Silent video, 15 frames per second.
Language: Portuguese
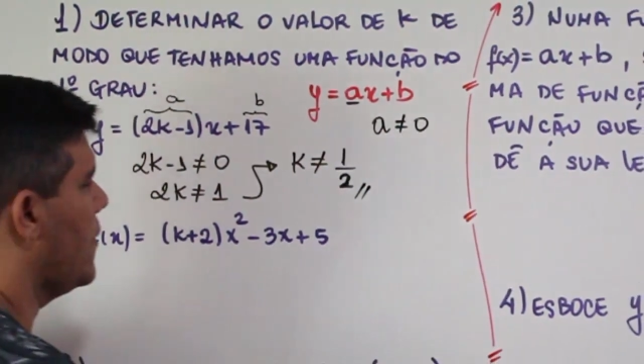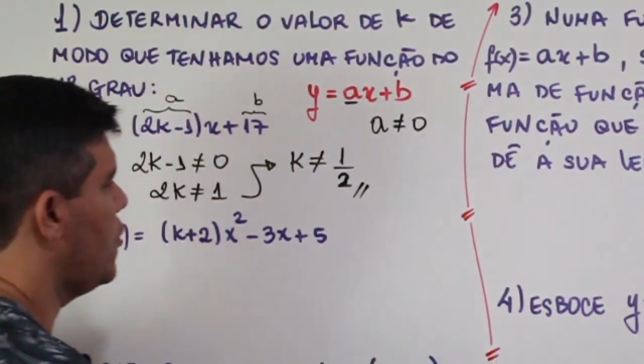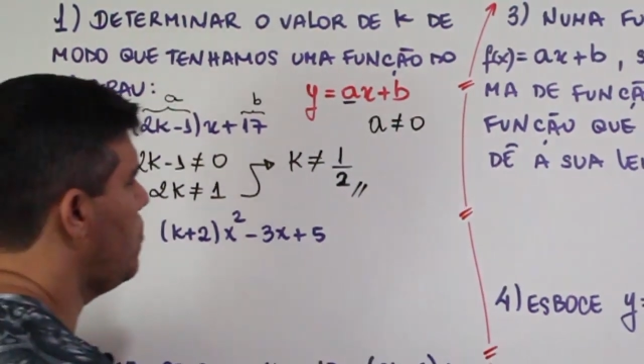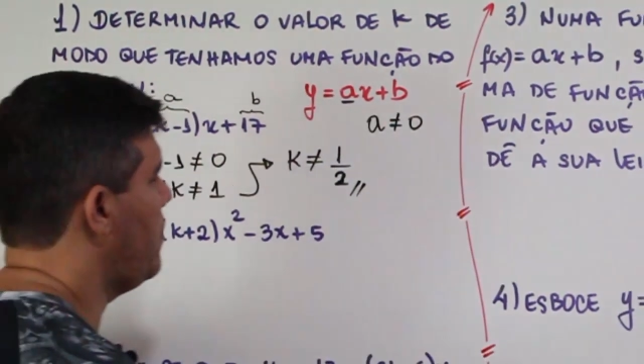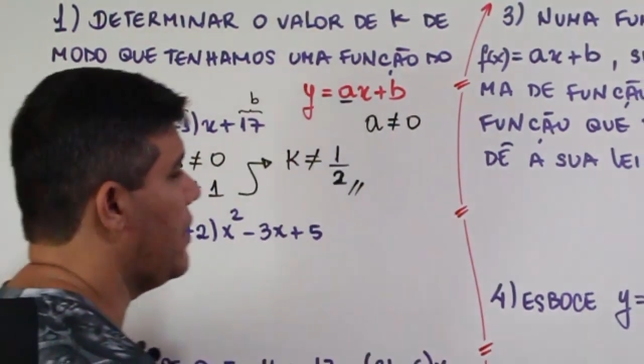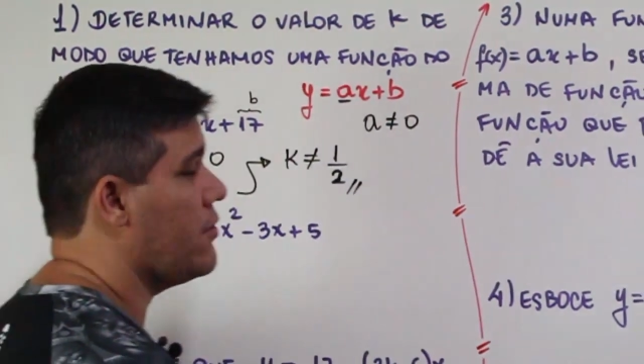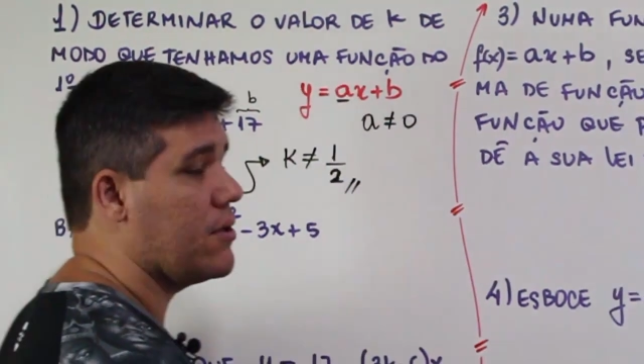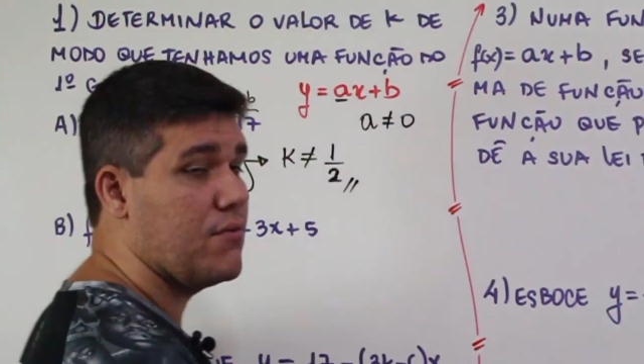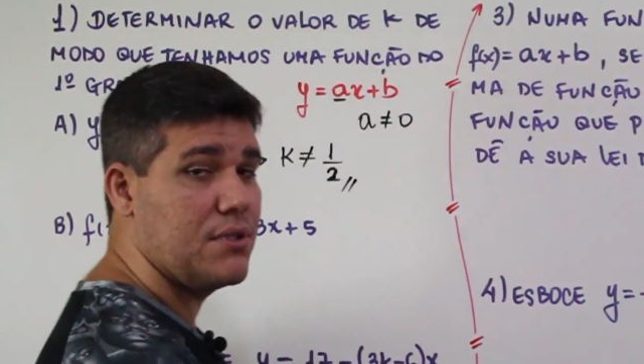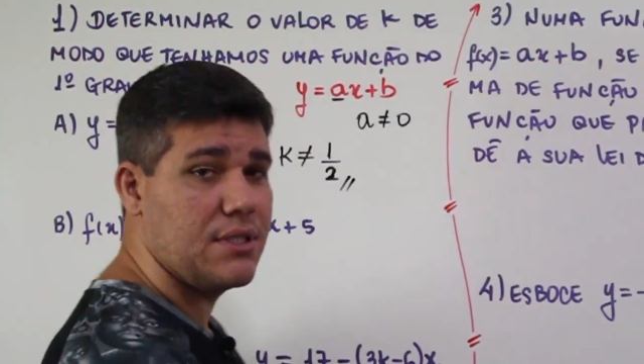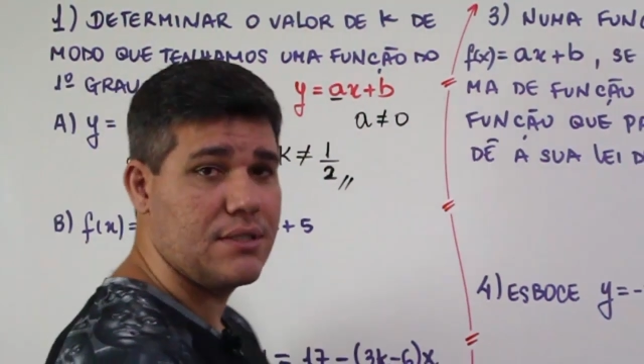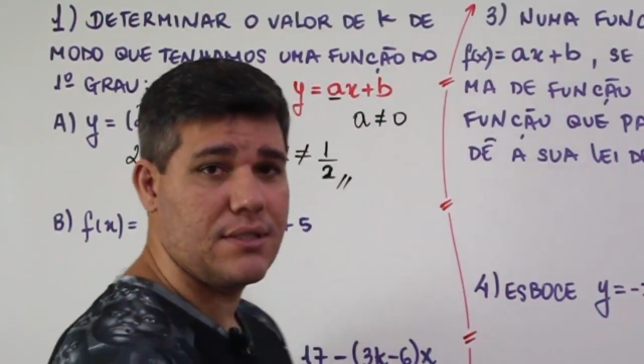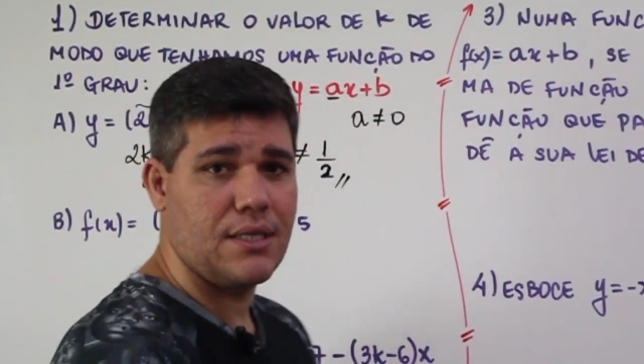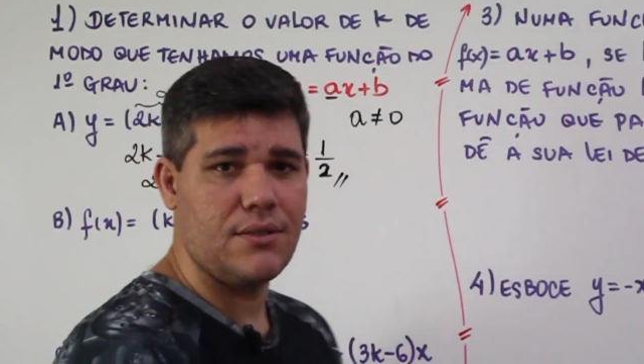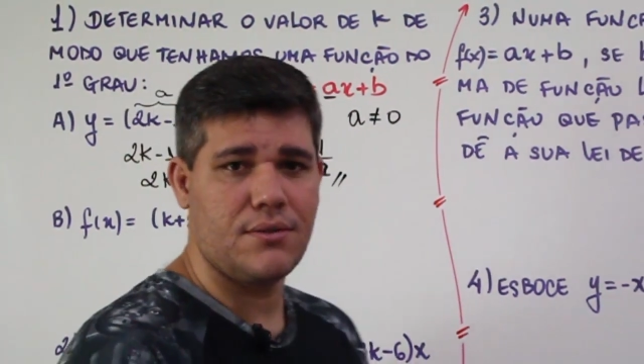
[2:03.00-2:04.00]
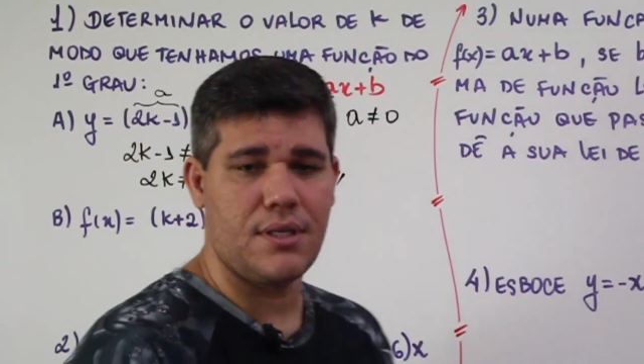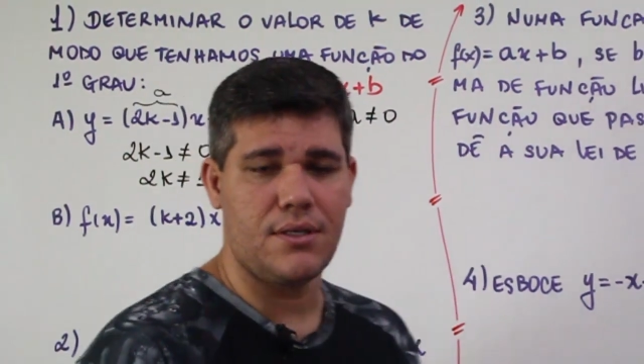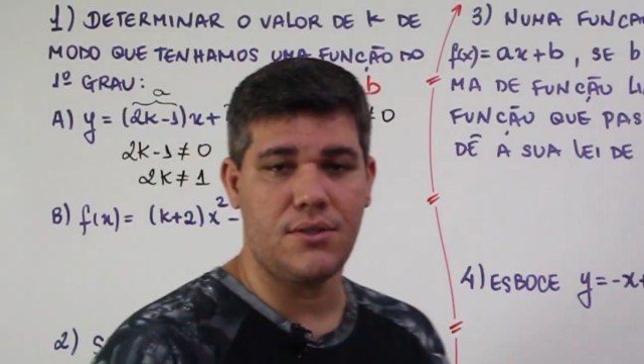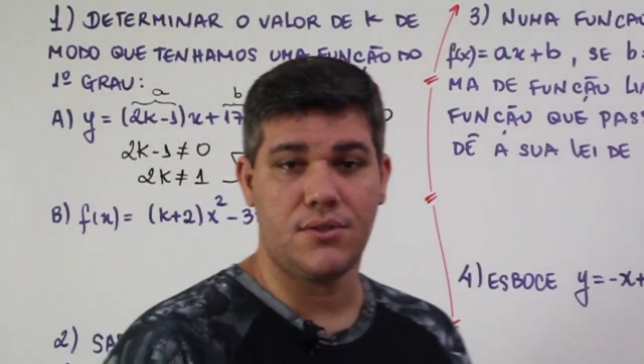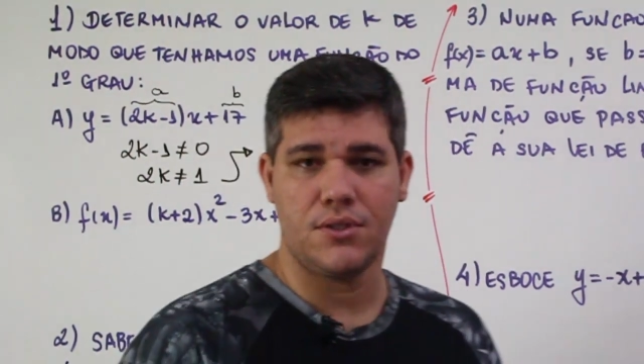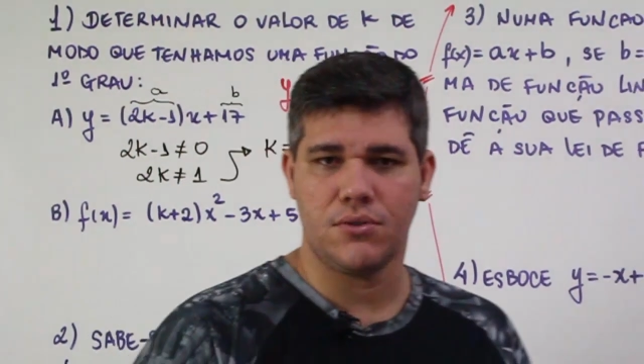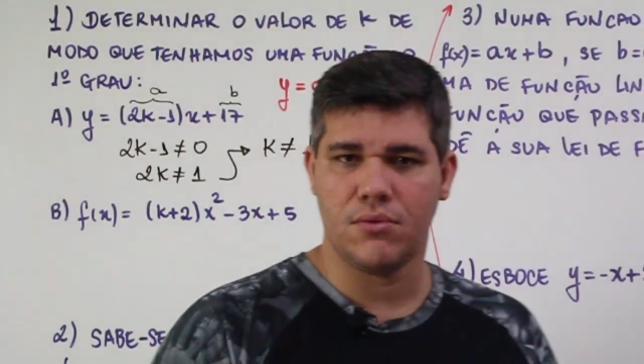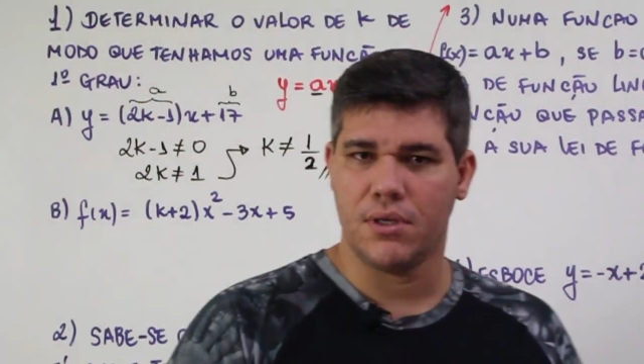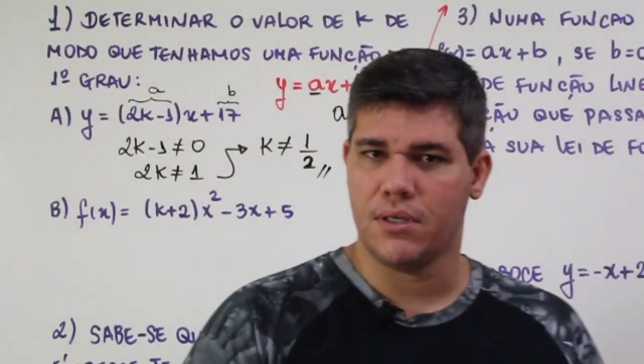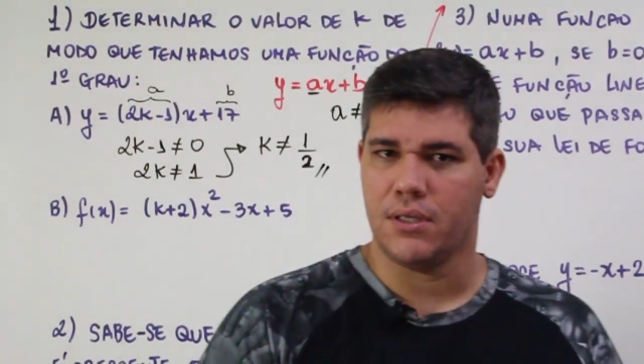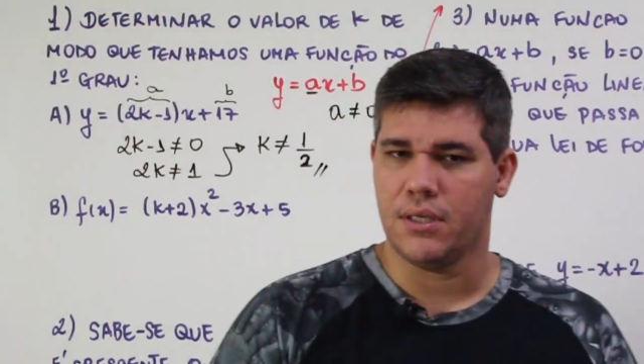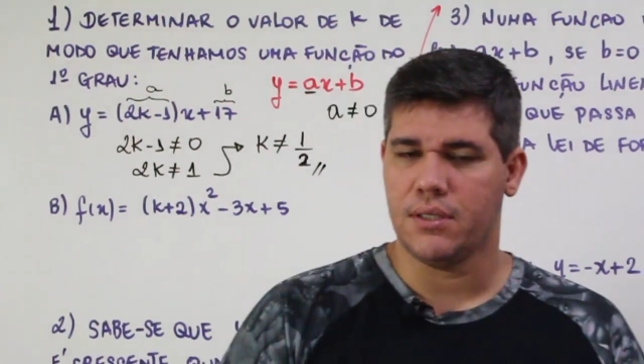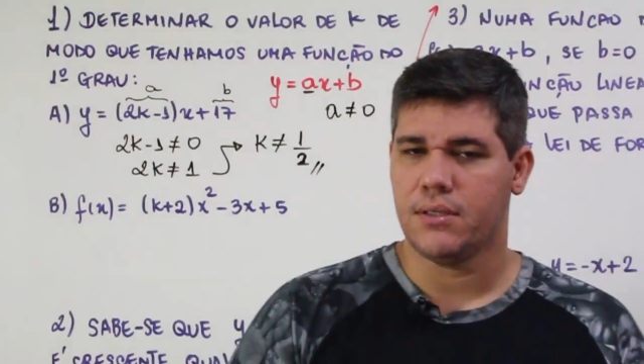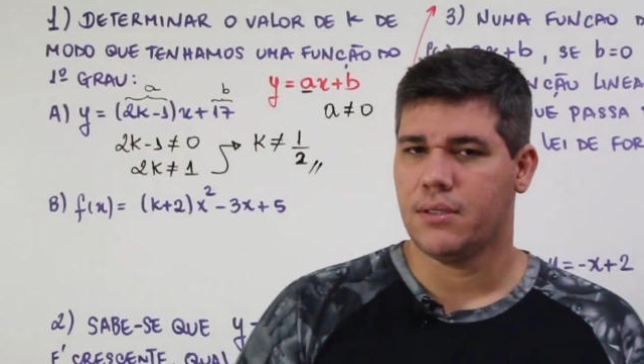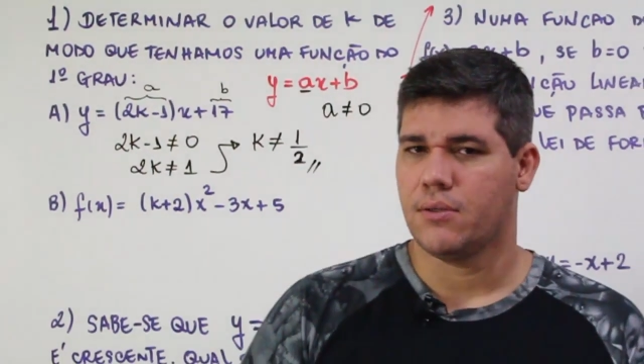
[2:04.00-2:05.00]
Espero que você tenha entendido
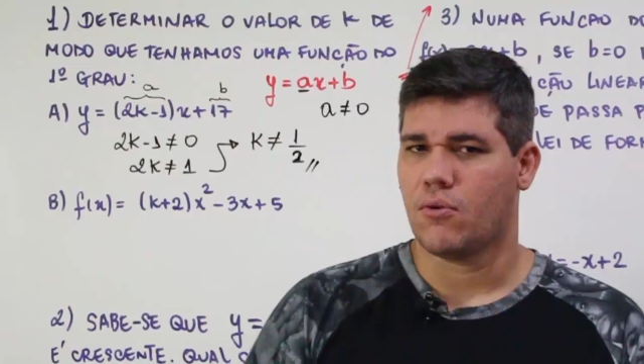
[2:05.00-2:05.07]
aí.